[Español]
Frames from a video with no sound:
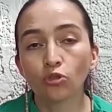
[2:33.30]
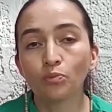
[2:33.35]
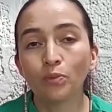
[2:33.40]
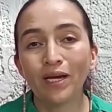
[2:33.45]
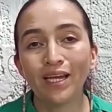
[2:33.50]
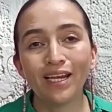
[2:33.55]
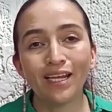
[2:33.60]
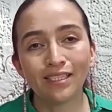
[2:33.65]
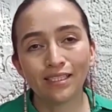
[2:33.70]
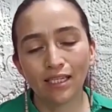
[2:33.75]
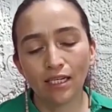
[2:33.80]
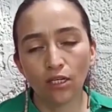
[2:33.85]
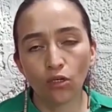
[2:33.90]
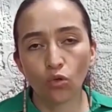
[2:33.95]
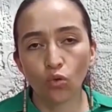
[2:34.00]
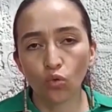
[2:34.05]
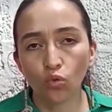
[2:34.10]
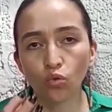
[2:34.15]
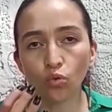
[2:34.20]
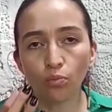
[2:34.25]
Los pueden hacer
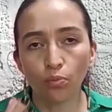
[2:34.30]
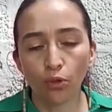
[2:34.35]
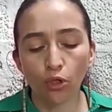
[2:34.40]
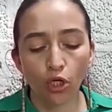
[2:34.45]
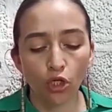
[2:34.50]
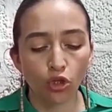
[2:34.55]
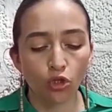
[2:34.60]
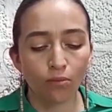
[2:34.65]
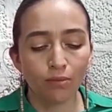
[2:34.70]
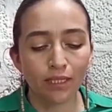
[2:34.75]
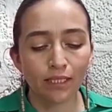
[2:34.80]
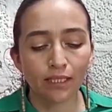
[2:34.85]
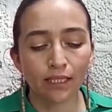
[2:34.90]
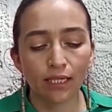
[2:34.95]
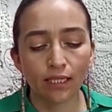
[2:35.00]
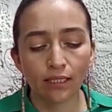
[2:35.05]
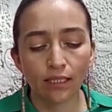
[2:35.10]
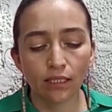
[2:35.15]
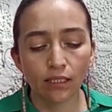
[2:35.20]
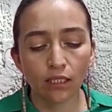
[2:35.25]
incluso un poquito
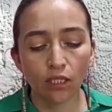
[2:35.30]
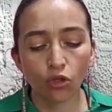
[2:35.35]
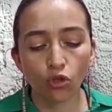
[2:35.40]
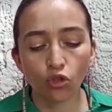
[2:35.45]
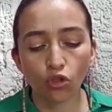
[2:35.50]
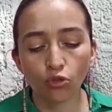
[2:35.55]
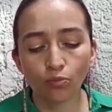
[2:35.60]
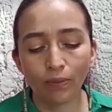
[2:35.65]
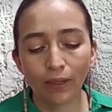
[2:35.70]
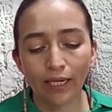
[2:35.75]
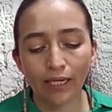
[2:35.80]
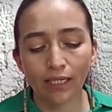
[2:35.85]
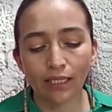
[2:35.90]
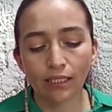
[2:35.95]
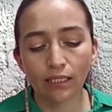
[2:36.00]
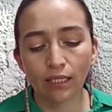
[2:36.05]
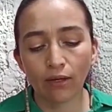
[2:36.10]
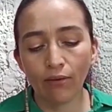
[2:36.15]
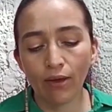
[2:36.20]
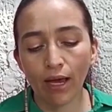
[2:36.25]
más grandecitos
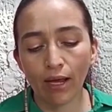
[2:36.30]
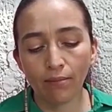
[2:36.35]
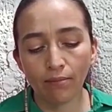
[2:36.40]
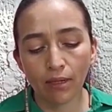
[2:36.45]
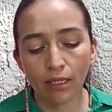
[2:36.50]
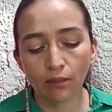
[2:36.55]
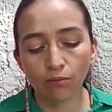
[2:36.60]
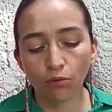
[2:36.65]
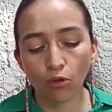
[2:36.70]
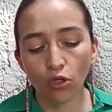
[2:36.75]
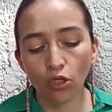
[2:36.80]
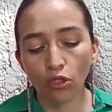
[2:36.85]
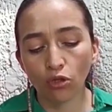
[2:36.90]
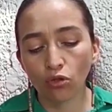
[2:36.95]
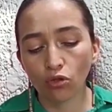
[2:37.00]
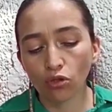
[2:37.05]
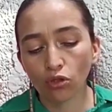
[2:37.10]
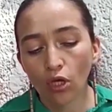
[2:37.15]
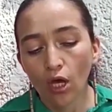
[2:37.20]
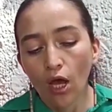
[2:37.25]
para que se vean más
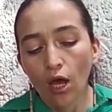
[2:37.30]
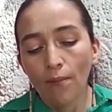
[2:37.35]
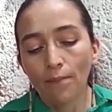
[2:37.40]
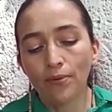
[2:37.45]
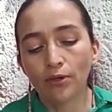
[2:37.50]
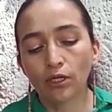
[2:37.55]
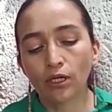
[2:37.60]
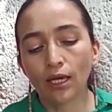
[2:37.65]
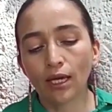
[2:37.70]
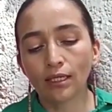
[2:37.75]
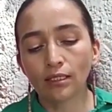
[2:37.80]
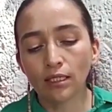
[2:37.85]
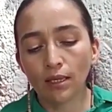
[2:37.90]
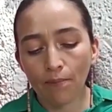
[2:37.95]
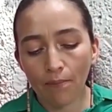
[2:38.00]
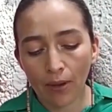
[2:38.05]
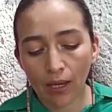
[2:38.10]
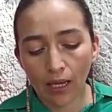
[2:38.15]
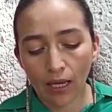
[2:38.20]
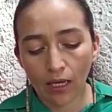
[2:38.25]
bonitos, porque
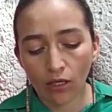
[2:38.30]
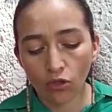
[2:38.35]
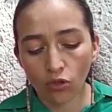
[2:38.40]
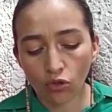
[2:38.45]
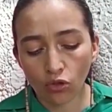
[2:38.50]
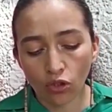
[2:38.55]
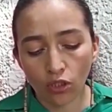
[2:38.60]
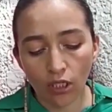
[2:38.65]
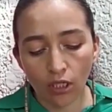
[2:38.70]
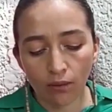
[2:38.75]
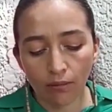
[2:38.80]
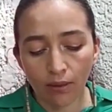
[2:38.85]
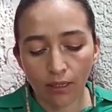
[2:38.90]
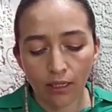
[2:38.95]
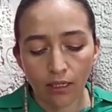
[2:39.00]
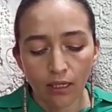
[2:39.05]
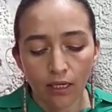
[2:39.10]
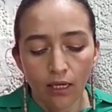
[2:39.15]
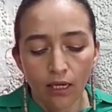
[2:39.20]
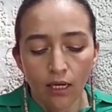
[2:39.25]
así pequeños
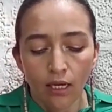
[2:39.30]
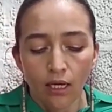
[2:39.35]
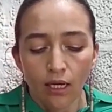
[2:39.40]
sirven